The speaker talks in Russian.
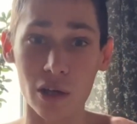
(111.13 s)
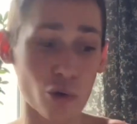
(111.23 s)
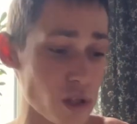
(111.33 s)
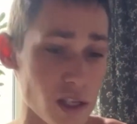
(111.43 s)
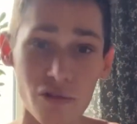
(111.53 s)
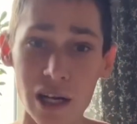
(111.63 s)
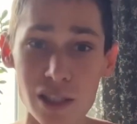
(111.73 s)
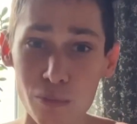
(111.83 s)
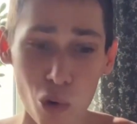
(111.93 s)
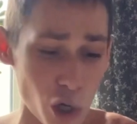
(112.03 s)
ну
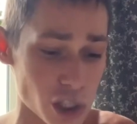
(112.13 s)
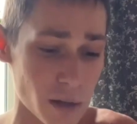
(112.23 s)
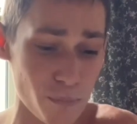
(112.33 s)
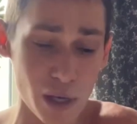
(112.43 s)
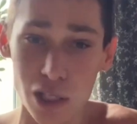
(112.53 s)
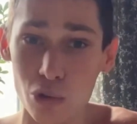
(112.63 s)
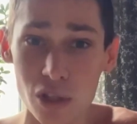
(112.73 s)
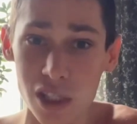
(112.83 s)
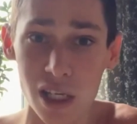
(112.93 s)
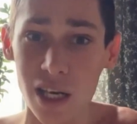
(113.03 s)
невозможно без
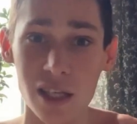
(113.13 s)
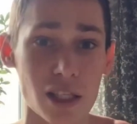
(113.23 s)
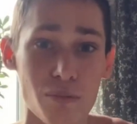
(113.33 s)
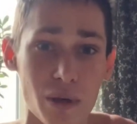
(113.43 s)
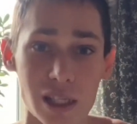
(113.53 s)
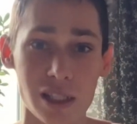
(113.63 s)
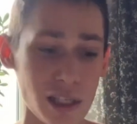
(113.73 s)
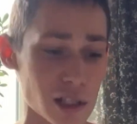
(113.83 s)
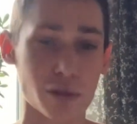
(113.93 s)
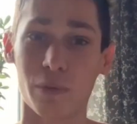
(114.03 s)
усилий тебе
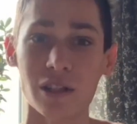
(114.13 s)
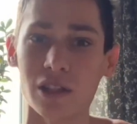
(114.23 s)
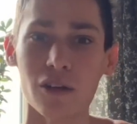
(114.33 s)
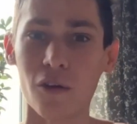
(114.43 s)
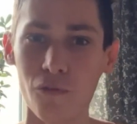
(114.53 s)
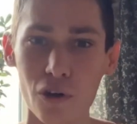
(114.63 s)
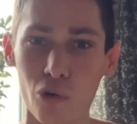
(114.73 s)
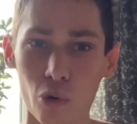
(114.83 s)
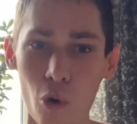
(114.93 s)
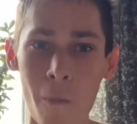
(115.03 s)
сделать спортивную
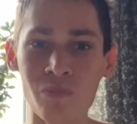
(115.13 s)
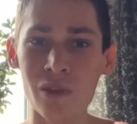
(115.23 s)
фигуру.